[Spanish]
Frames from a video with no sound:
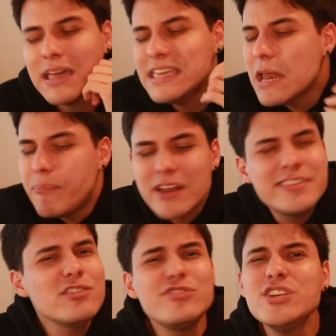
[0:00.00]
Y el
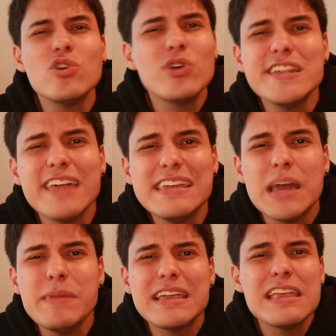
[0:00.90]
partido siguió con esa
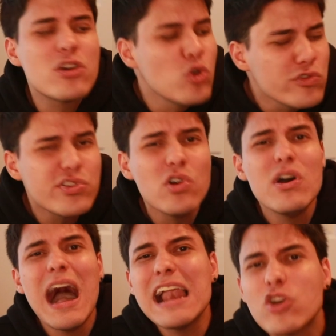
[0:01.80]
dinámica
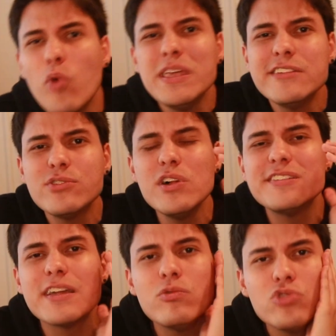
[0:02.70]
incluso al comienzo
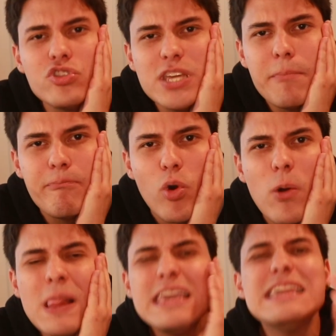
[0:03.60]
del segundo
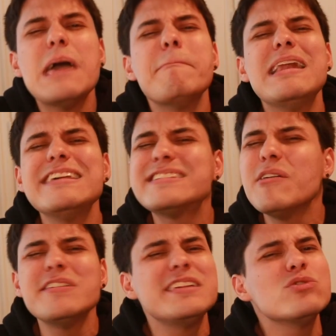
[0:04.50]
tiempo. Y Dembélé
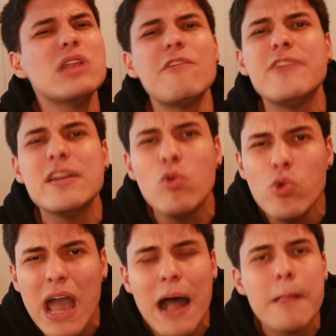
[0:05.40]
estaba siendo la
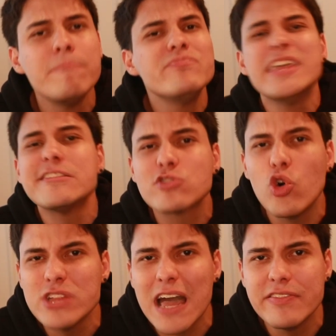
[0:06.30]
figura
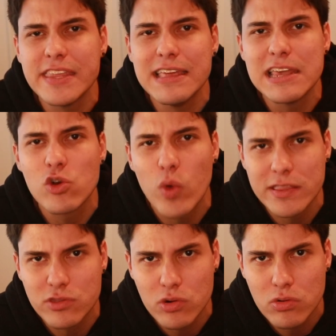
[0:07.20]
descollante del
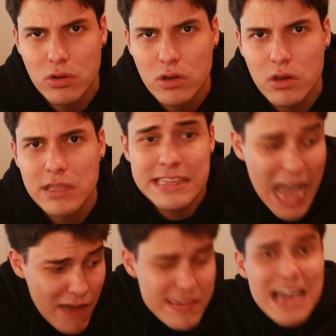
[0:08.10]
encuentro.
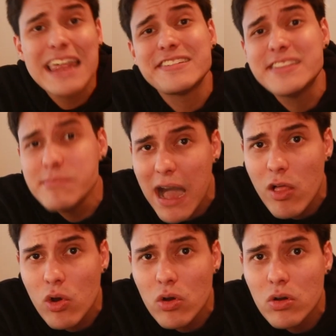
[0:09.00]
Ya había
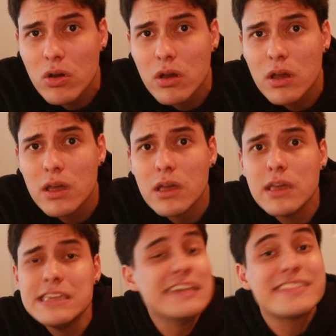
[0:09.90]
lastimado
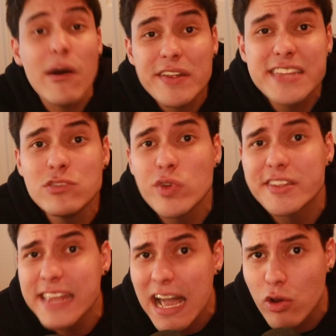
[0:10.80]
y estaba haciendo
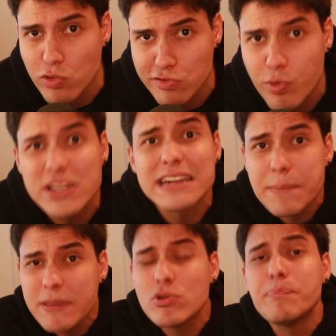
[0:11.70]
estragos. Porque
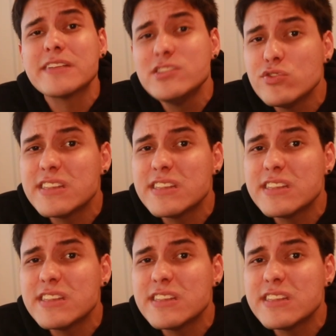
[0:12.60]
repito, el partido